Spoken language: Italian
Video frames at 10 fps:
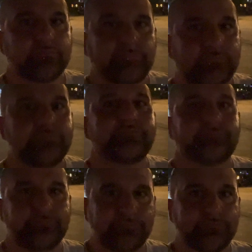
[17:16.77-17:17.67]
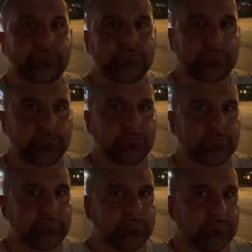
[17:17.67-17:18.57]
con la lente dei social che
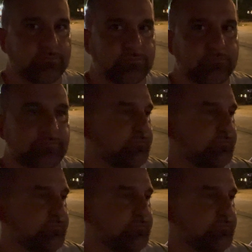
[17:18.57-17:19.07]
purtroppo